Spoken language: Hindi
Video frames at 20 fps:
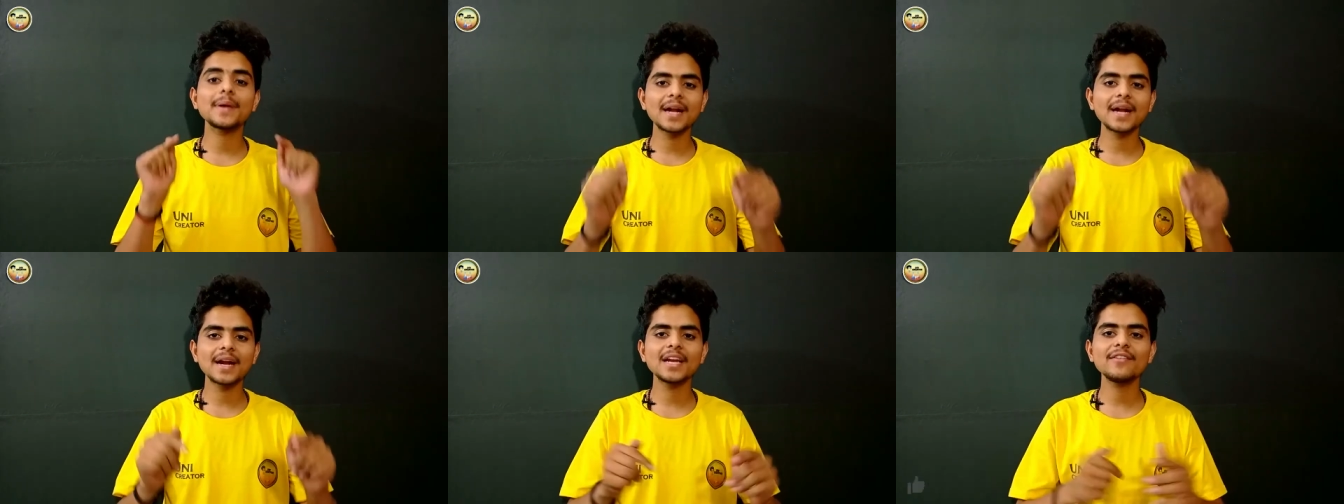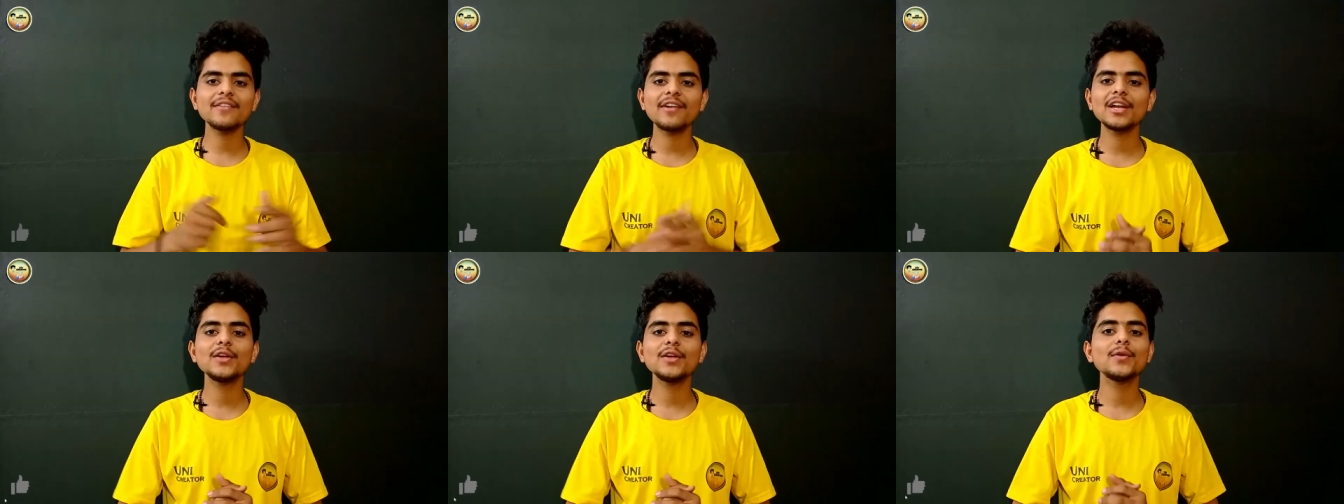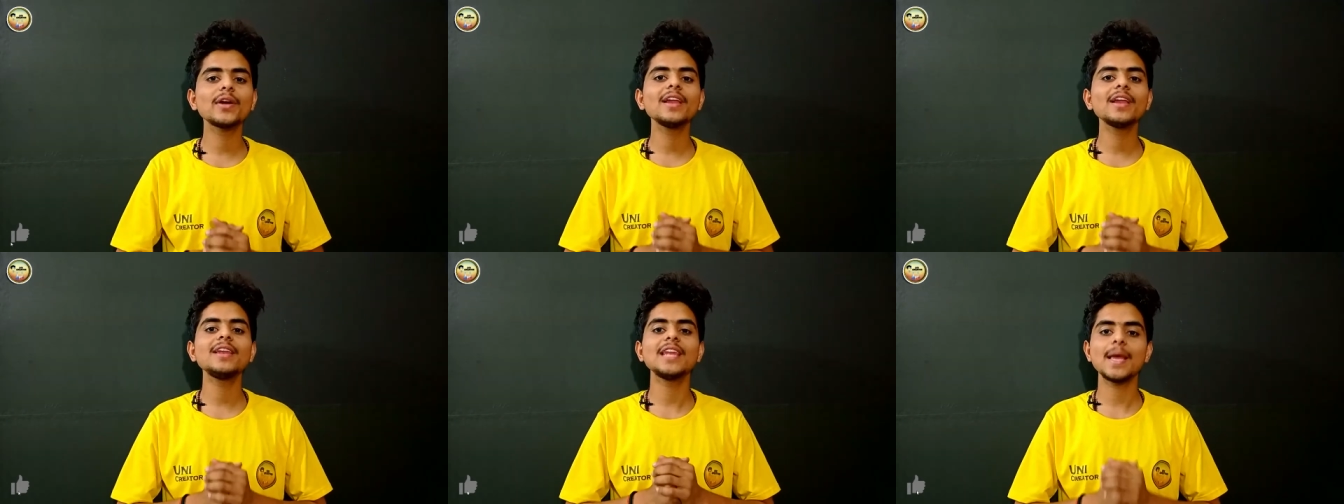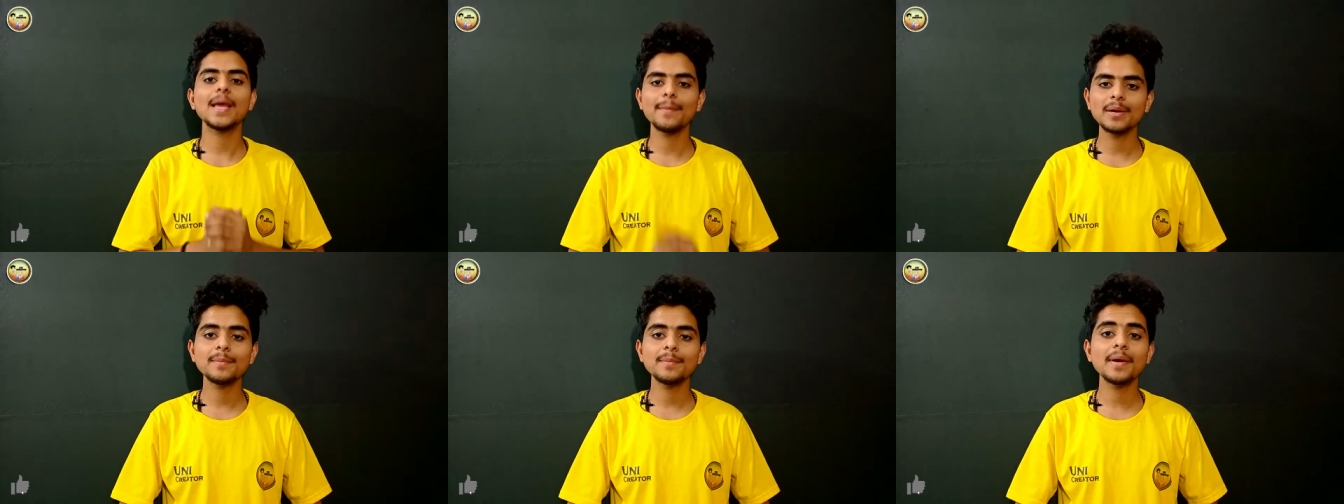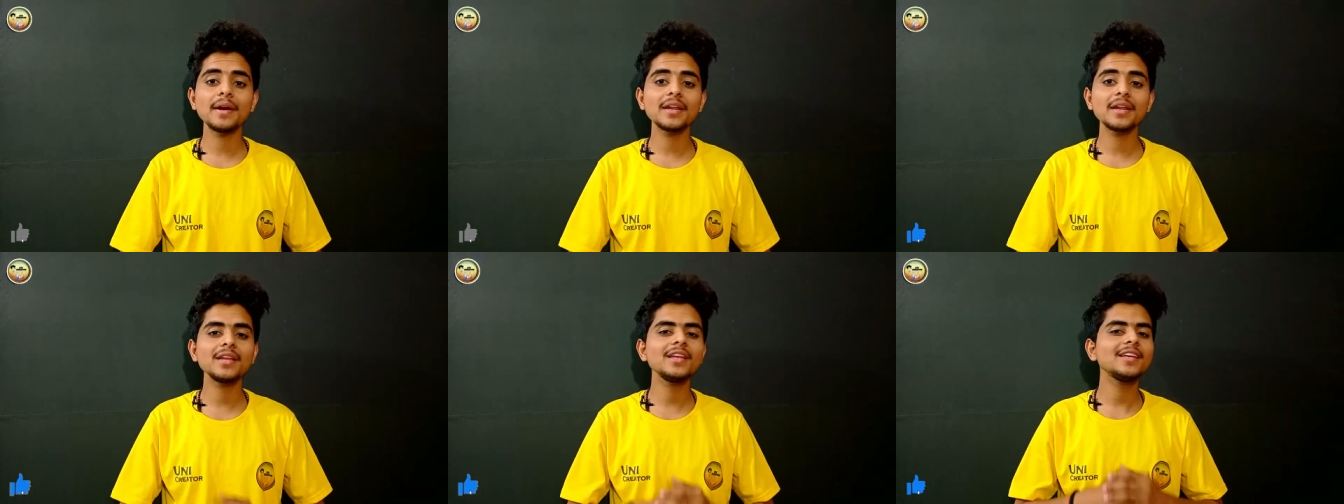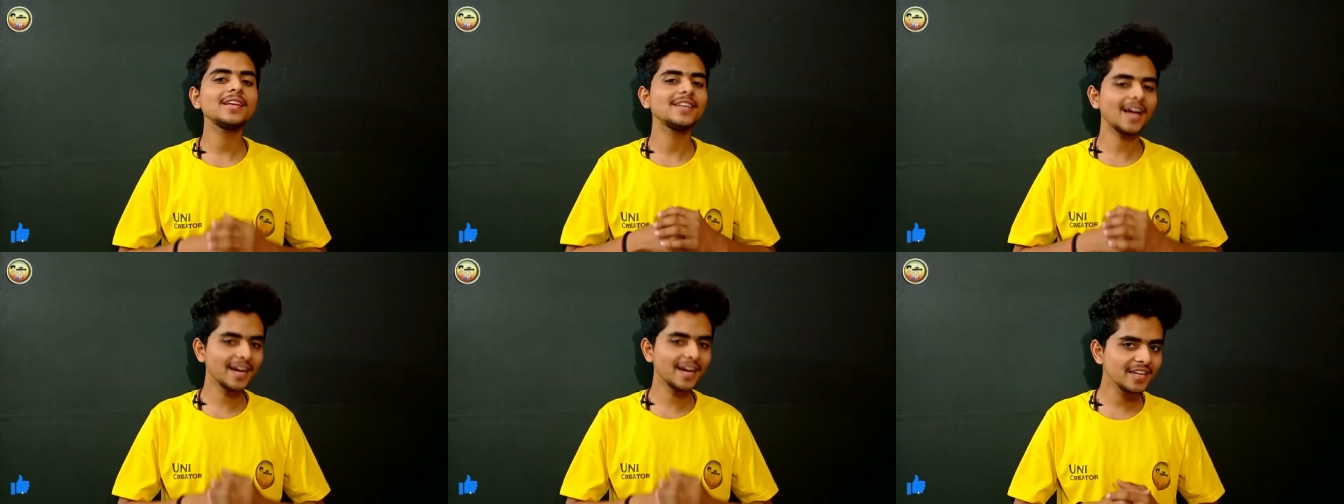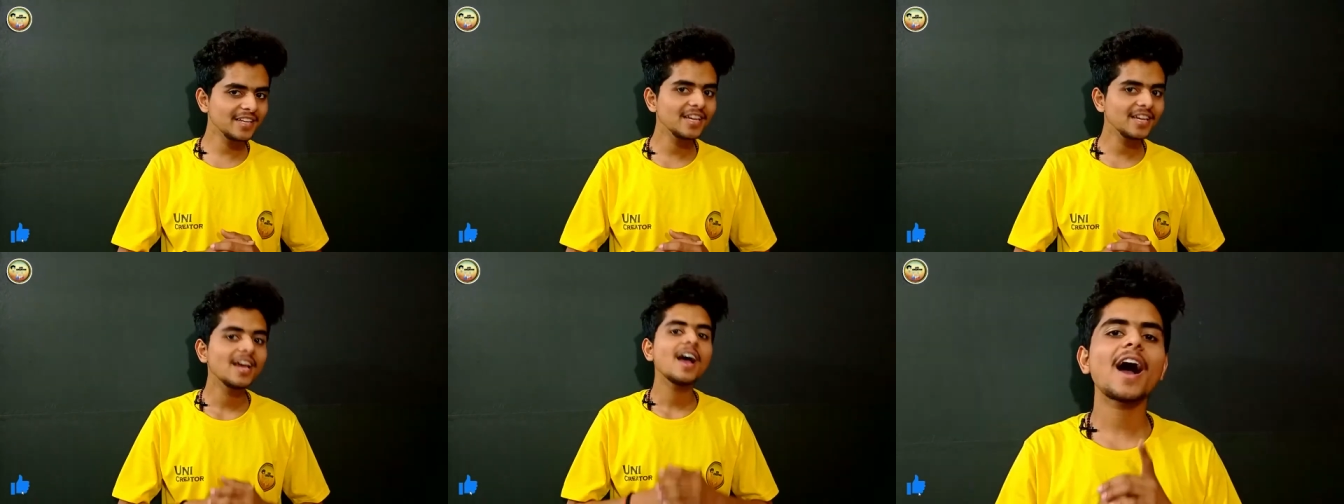बनाने वाले होंगे लेमन बैटरी
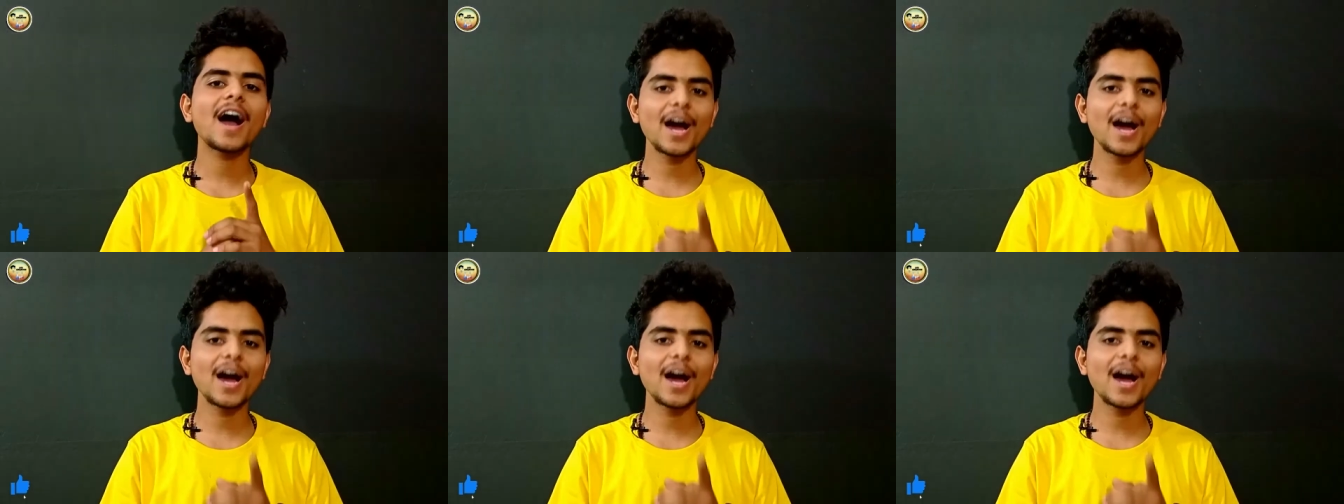यानी